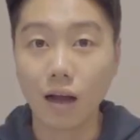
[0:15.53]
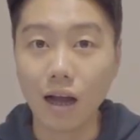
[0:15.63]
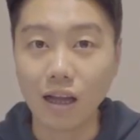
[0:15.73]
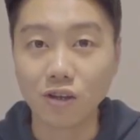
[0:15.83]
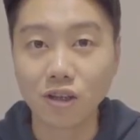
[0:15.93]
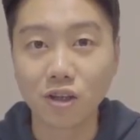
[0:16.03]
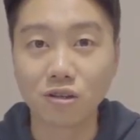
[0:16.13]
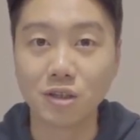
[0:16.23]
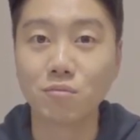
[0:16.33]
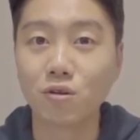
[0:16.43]
안녕하세요
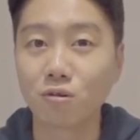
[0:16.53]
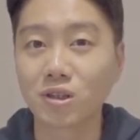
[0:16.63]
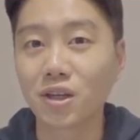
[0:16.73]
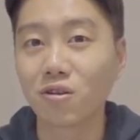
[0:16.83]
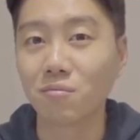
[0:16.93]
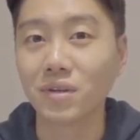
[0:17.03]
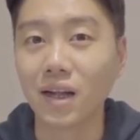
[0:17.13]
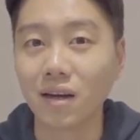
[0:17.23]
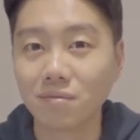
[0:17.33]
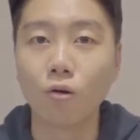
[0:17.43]
짐블로그
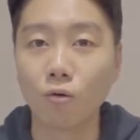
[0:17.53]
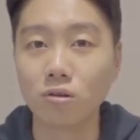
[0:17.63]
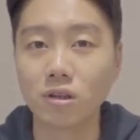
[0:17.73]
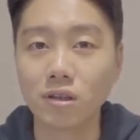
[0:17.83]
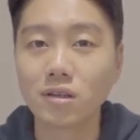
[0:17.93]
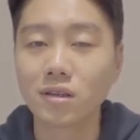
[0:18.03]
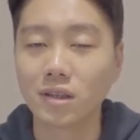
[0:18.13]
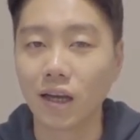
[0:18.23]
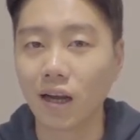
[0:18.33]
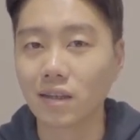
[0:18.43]
채널입니다 오늘은
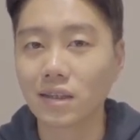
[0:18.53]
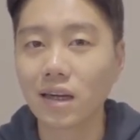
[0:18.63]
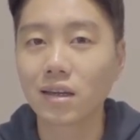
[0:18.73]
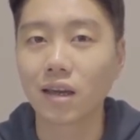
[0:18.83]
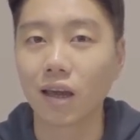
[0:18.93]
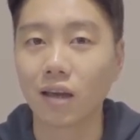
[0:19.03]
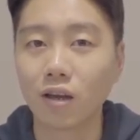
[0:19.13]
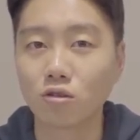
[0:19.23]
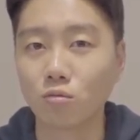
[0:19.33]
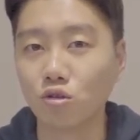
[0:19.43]
제가 짧게
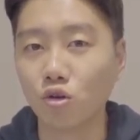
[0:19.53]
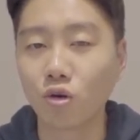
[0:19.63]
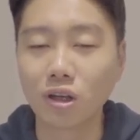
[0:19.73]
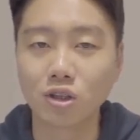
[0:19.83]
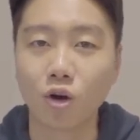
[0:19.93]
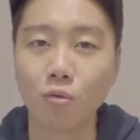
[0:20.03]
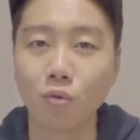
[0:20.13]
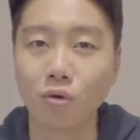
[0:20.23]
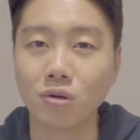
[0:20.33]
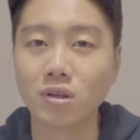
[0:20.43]
좀 유용한
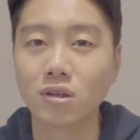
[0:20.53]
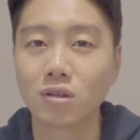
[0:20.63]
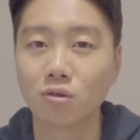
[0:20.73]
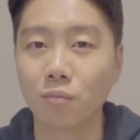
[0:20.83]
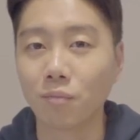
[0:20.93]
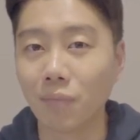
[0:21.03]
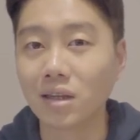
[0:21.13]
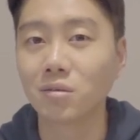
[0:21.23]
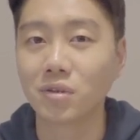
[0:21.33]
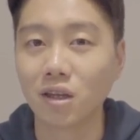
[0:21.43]
정보를 좀
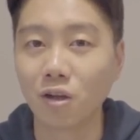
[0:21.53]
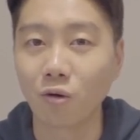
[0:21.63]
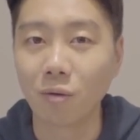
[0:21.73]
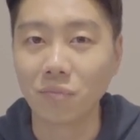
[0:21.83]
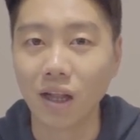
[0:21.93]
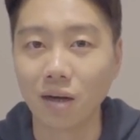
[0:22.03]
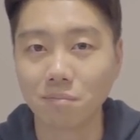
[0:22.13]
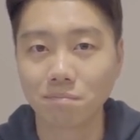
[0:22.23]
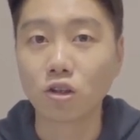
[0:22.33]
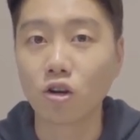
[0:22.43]
말씀드리려고 합니다
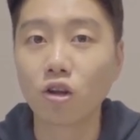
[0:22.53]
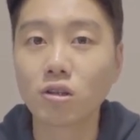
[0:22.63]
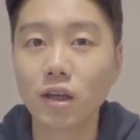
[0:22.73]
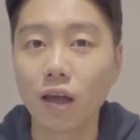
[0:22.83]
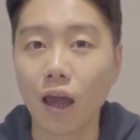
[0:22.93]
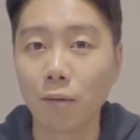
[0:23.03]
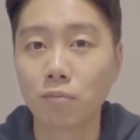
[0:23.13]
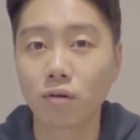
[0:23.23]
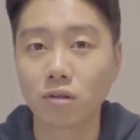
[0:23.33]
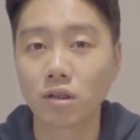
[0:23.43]
저는 현재
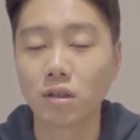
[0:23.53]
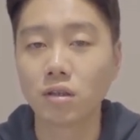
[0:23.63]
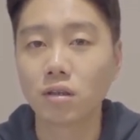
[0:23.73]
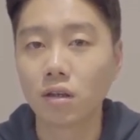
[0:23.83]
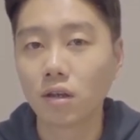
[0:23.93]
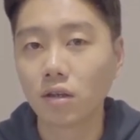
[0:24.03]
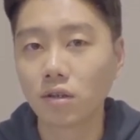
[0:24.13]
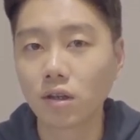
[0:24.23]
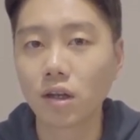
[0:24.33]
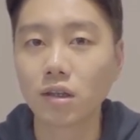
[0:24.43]
애플워치
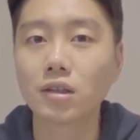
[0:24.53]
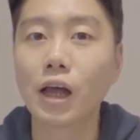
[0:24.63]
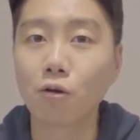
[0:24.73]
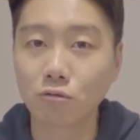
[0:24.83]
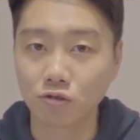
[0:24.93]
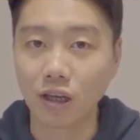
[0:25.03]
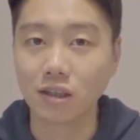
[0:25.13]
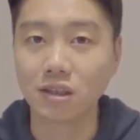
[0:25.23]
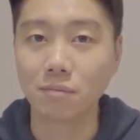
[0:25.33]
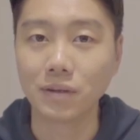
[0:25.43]
3를 사용 중에
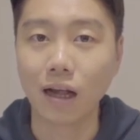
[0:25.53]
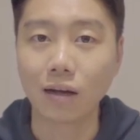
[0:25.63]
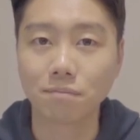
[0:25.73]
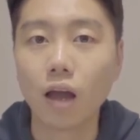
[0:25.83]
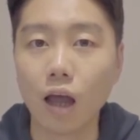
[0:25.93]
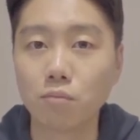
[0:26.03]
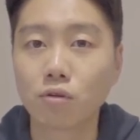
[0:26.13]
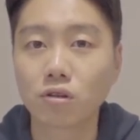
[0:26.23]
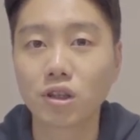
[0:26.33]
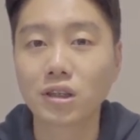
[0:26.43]
있습니다
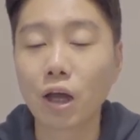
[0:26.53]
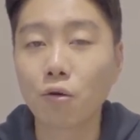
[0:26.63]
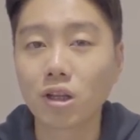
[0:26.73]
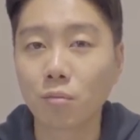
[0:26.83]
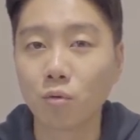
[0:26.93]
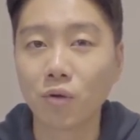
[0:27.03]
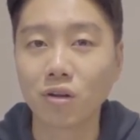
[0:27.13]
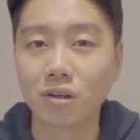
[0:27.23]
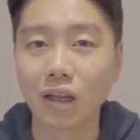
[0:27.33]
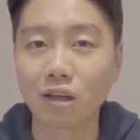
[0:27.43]
애플워치를 사용하다
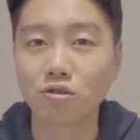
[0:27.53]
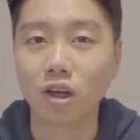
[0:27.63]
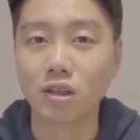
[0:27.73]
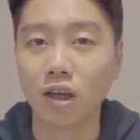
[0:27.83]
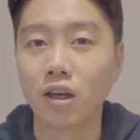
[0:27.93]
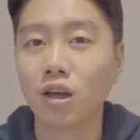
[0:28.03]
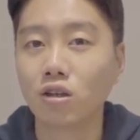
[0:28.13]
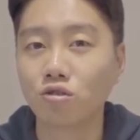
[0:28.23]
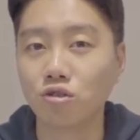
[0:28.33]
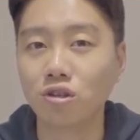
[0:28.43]
보면 나중에 이제
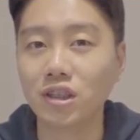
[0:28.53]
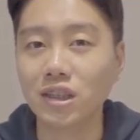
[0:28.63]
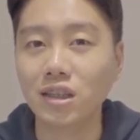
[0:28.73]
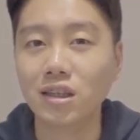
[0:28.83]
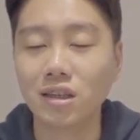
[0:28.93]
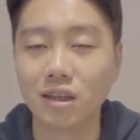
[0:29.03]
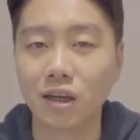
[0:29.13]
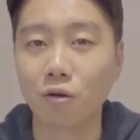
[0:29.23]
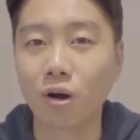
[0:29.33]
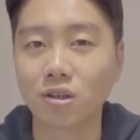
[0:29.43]
줄질
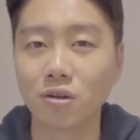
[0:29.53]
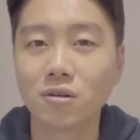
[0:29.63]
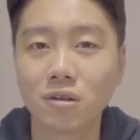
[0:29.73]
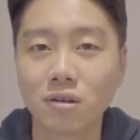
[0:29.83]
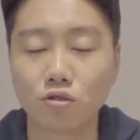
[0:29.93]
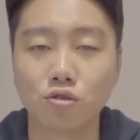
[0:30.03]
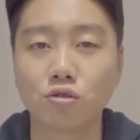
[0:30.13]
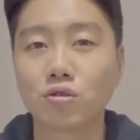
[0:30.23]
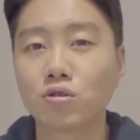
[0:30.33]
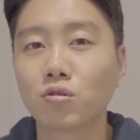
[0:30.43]
이라고 하죠.
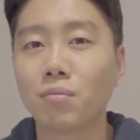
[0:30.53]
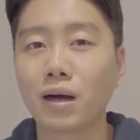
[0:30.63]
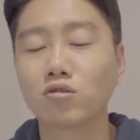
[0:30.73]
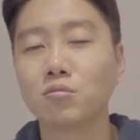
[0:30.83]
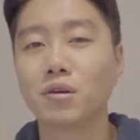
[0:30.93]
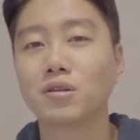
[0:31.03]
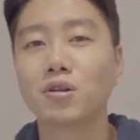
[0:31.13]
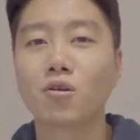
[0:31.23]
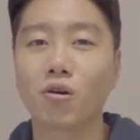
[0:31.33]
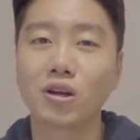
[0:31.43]
줄을 좀
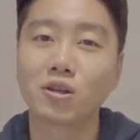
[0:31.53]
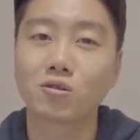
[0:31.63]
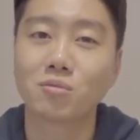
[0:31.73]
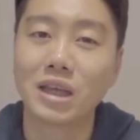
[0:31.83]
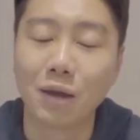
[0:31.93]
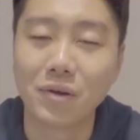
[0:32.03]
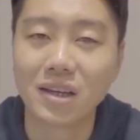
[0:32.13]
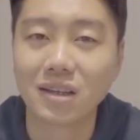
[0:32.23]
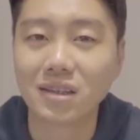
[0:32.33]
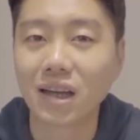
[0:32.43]
바꾸면서 거기서 좀
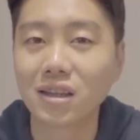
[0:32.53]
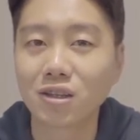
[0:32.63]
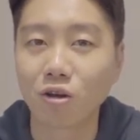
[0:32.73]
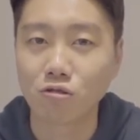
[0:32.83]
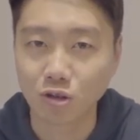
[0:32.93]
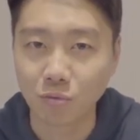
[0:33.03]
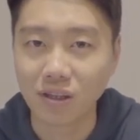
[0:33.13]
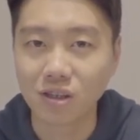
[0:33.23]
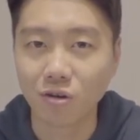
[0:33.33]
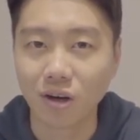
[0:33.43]
재미를 찾는 경우가 좀
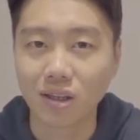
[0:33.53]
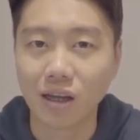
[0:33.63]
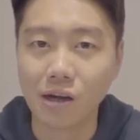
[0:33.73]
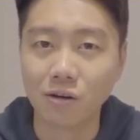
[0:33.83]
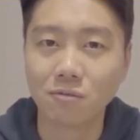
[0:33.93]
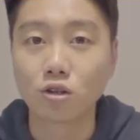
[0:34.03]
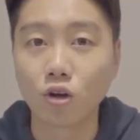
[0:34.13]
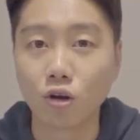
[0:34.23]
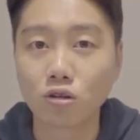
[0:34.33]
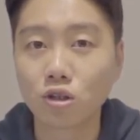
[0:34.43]
있는 것 같아요.
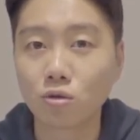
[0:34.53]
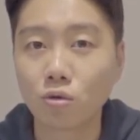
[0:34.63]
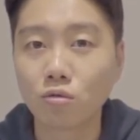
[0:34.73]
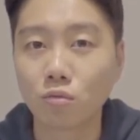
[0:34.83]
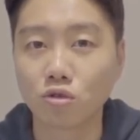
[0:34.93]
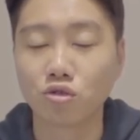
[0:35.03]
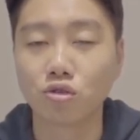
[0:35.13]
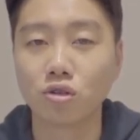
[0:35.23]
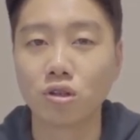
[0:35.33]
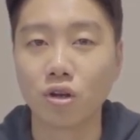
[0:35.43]
저 역시도 뭐
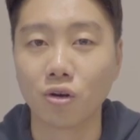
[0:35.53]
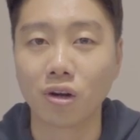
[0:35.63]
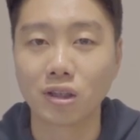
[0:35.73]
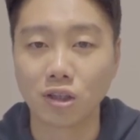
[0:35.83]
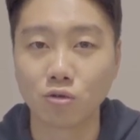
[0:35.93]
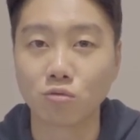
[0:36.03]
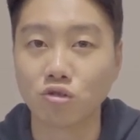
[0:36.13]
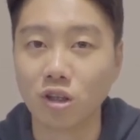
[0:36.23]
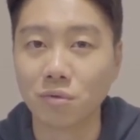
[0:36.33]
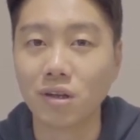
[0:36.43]
줄을 여러 가지 좀
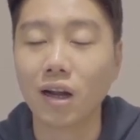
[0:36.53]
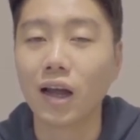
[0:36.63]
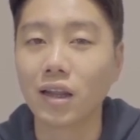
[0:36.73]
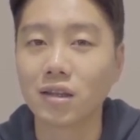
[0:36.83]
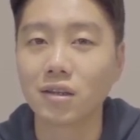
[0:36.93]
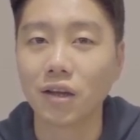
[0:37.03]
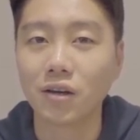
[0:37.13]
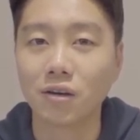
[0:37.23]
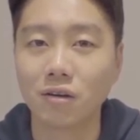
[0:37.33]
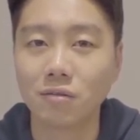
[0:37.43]
구입을
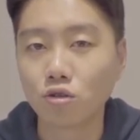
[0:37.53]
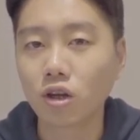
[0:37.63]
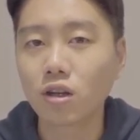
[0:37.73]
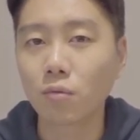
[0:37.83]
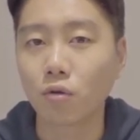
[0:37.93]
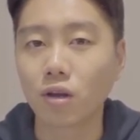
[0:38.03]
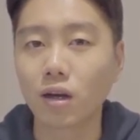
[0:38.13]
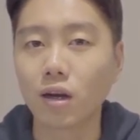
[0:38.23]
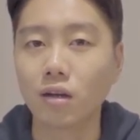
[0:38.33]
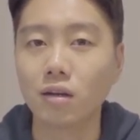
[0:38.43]
했는데요. 최근에
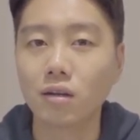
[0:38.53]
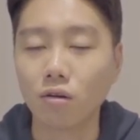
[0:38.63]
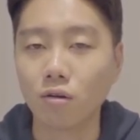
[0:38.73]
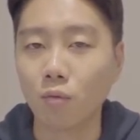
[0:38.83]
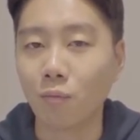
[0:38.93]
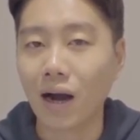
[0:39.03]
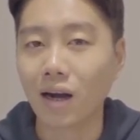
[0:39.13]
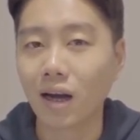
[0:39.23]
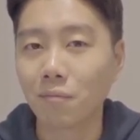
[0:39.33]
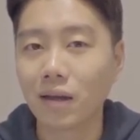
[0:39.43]
보니까 어뭐
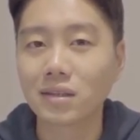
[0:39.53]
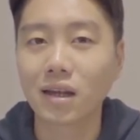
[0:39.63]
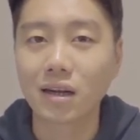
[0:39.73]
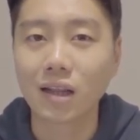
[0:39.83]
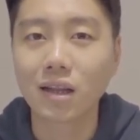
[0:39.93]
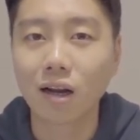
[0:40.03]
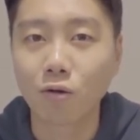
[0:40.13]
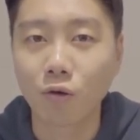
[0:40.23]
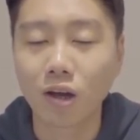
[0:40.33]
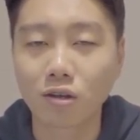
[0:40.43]
반값 행사를
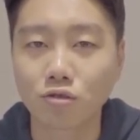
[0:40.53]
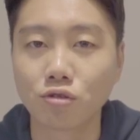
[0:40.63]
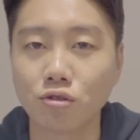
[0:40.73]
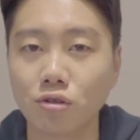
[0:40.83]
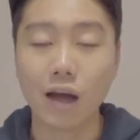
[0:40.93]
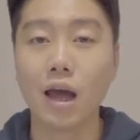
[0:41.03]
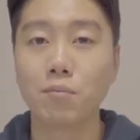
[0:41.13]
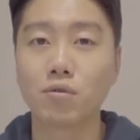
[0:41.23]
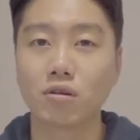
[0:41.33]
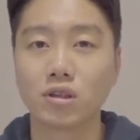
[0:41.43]
한다라고 해가지고
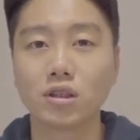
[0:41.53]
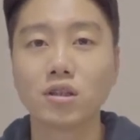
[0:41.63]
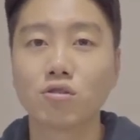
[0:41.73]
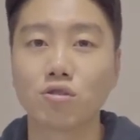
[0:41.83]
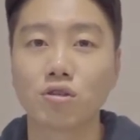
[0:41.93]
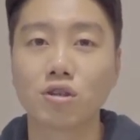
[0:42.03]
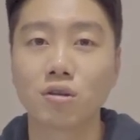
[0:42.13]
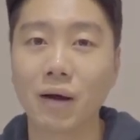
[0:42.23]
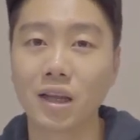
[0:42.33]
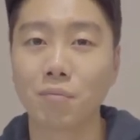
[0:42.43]
애플워치 줄들을
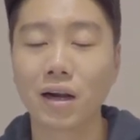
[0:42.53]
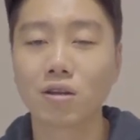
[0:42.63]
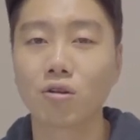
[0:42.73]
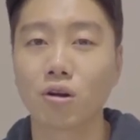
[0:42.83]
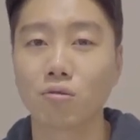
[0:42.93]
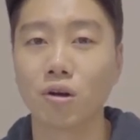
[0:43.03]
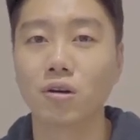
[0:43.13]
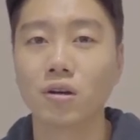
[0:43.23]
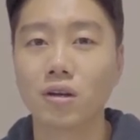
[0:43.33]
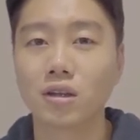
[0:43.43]
많이 팔더라고요.
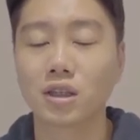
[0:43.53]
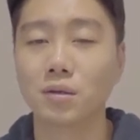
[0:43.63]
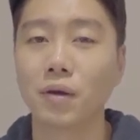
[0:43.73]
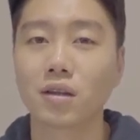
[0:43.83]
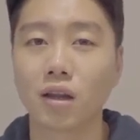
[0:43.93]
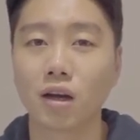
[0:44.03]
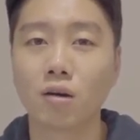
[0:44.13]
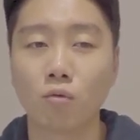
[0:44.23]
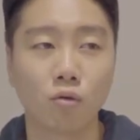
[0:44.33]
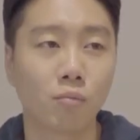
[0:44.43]
금액대가
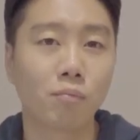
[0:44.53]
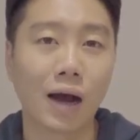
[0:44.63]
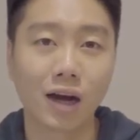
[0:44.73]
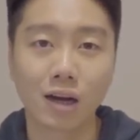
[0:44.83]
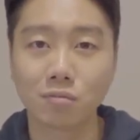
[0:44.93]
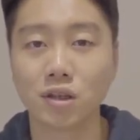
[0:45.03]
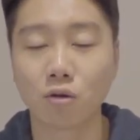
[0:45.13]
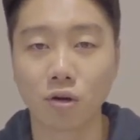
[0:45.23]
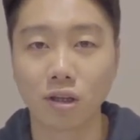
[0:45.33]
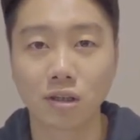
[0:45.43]
뭐
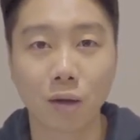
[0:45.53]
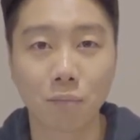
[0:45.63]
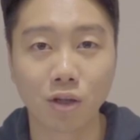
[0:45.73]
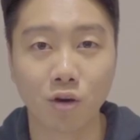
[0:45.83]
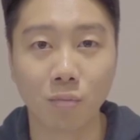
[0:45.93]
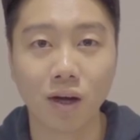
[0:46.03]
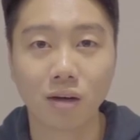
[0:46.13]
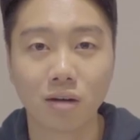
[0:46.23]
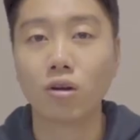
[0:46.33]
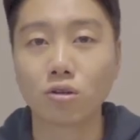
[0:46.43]
반값이라고 했는데 3만 얼마?
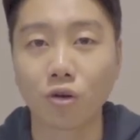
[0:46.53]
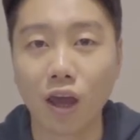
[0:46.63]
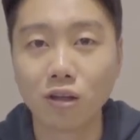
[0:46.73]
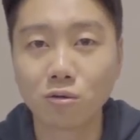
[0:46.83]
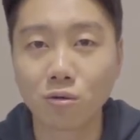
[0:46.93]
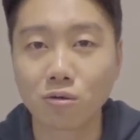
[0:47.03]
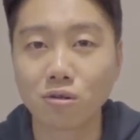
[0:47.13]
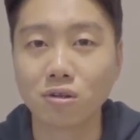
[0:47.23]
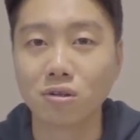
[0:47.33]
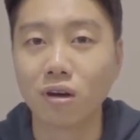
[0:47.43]
저
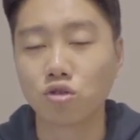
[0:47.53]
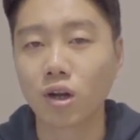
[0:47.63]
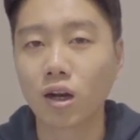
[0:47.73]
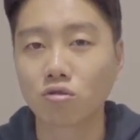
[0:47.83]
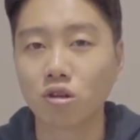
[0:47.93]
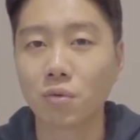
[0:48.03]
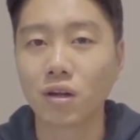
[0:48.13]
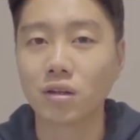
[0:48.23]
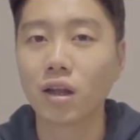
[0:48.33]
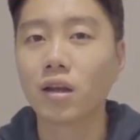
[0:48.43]
개인적으로는 줄 하나
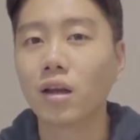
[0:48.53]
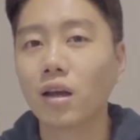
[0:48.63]
구입하는데